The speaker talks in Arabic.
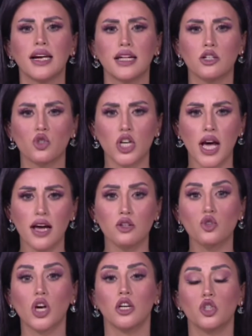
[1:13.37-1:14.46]
لإنشاء
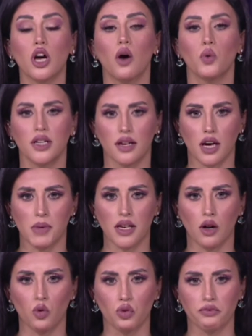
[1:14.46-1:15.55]
جيش قوي كما
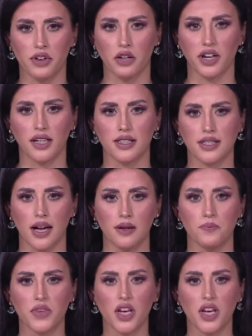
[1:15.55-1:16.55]
يقولون في أفغانستان